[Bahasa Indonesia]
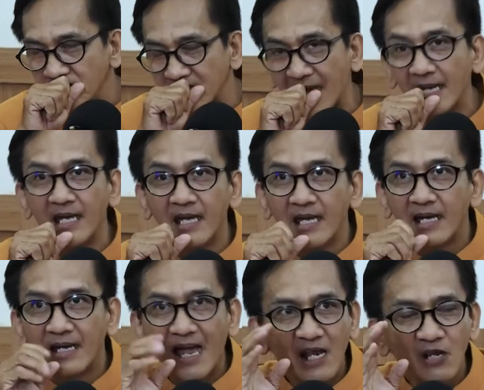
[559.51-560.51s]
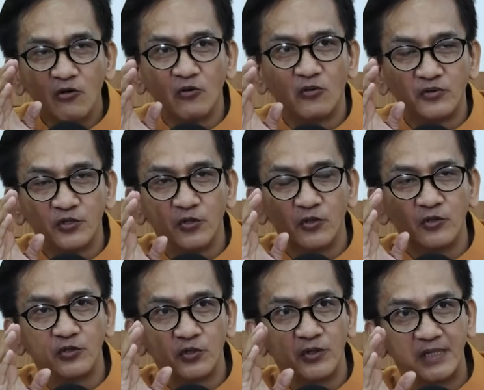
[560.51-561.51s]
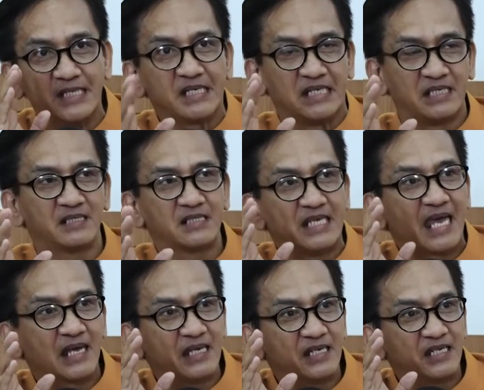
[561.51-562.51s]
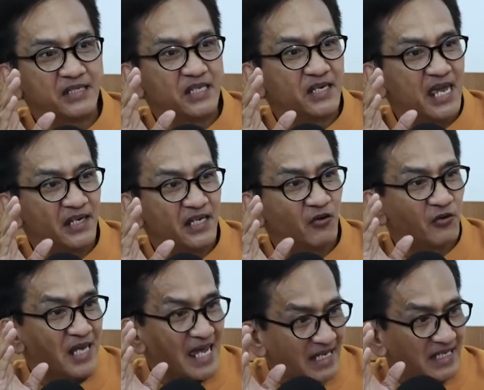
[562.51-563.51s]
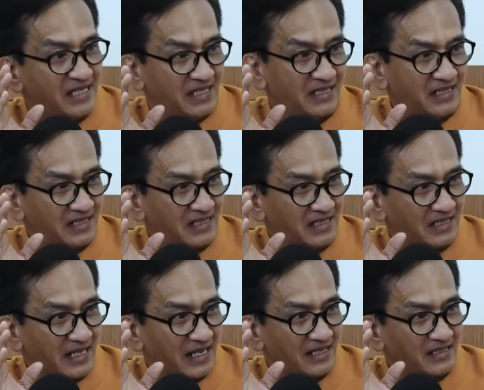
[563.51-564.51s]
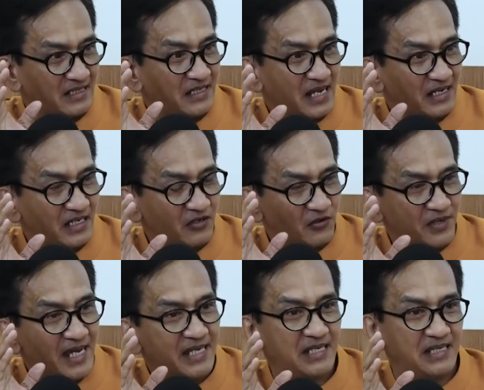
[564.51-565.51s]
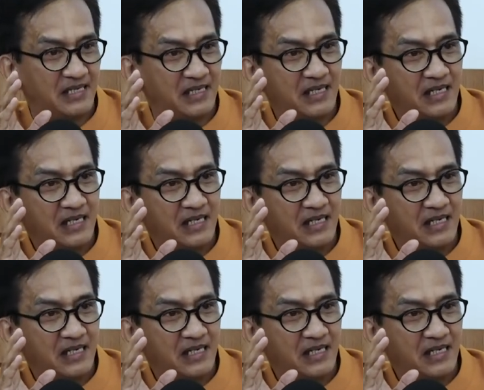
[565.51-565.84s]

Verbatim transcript: nah kalau unsur-unsur ini yang ini tidak dinodai ya tidak dinodai